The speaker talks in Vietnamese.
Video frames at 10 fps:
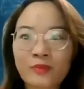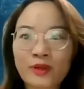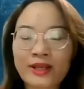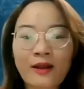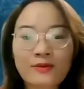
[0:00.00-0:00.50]
một
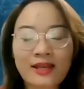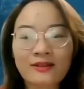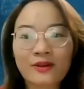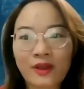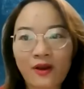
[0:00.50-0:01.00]
cái khảo sát
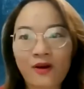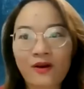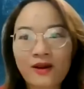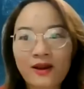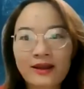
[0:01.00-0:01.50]
nho
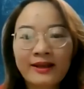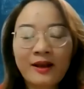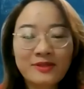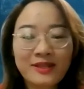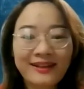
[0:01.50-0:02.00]
nhỏ. Cái
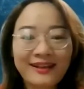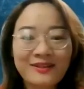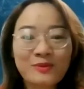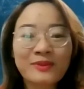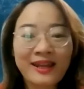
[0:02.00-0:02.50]
khảo sát này
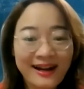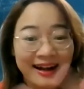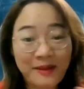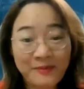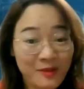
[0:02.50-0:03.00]
chúng ta đang
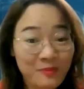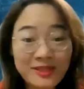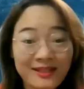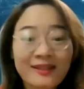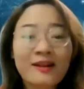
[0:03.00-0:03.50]
làm trong
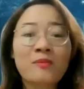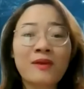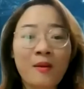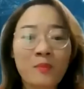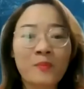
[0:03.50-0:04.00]
chính cái cộng
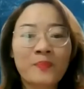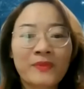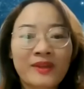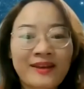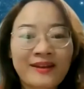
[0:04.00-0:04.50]
đồng
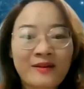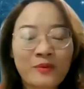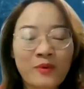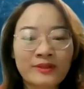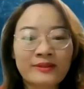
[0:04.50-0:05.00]
à,
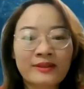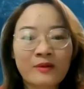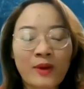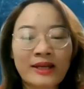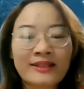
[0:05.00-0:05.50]
của
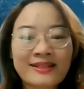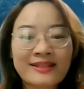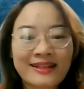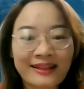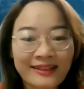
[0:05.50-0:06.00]
quản lý tài
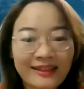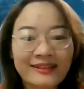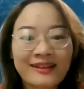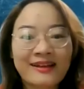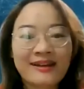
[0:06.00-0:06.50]
chính cá nhân,
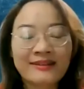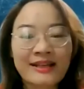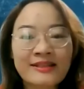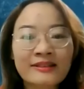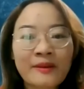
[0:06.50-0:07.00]
à,
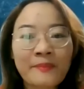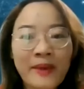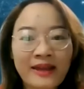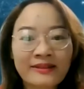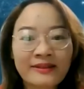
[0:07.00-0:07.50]
tài chính tâm
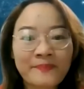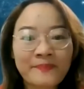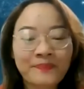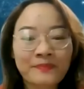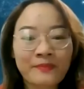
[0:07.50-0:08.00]
an
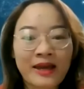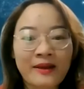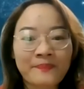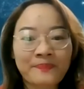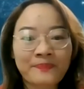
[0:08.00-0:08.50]

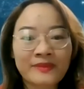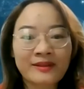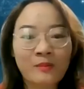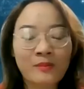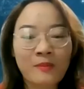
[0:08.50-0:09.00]
mà
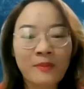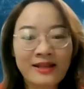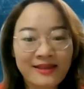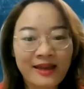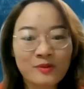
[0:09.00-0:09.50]
cộng đồng
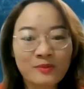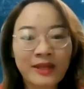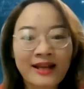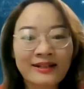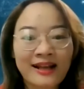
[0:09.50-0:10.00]
SE chúng
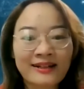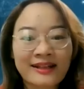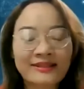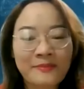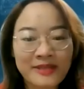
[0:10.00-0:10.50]
ta đang đang
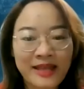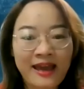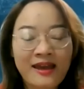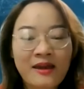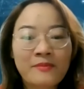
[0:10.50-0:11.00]
đang tham
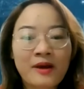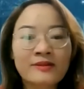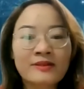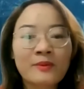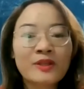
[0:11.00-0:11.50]
gia ở
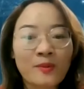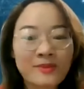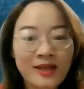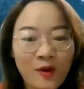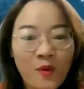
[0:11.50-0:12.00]
trong cái nhóm
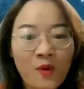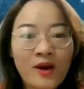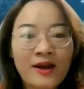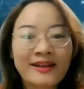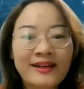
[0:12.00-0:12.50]
Zalo
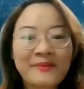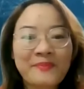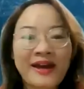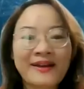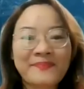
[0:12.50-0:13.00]
khi
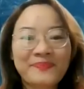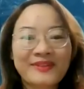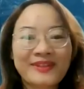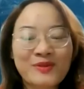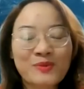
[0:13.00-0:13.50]
mà
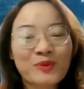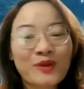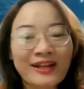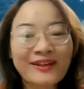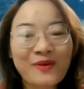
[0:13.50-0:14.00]
à, chúng tôi
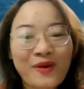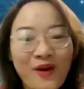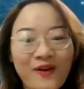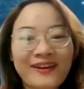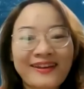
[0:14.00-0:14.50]
đặt cái câu
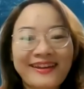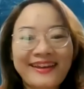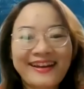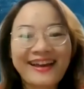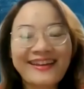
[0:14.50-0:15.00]
hỏi đấy
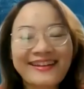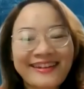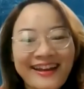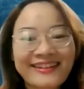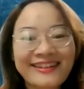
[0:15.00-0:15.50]
là hiện
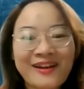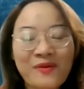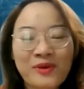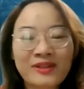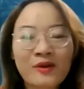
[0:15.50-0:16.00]
nay thì các
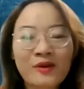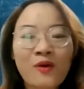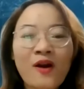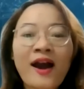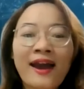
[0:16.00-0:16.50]
quý thầy cô
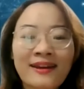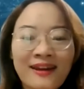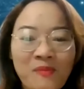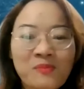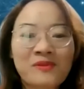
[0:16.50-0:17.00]
có hài
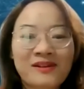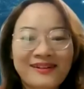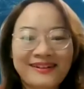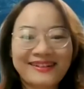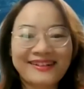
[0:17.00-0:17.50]
lòng
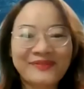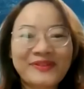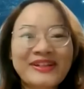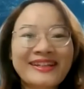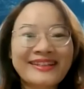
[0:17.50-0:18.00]
à,
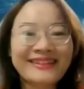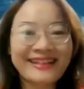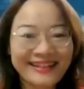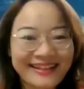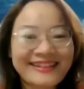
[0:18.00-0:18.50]
với cái
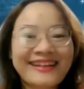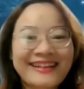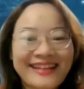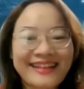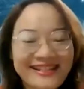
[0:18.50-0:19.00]
tình hình
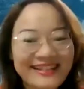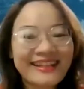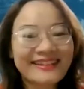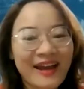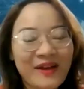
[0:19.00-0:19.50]
tài chính
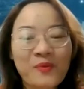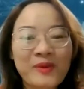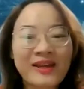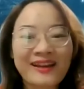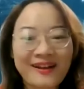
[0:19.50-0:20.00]
hiện tại của
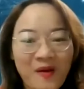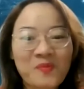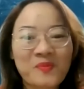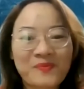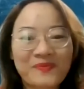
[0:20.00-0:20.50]
mình hay không
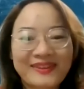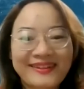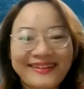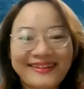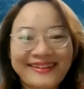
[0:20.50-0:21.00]

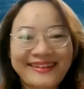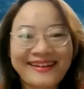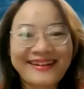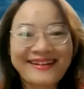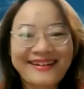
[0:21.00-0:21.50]
thì
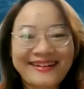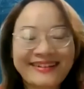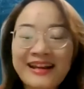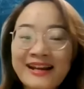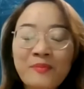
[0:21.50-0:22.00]
à, à,
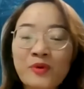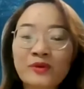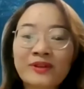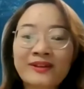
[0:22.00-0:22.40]
đây là một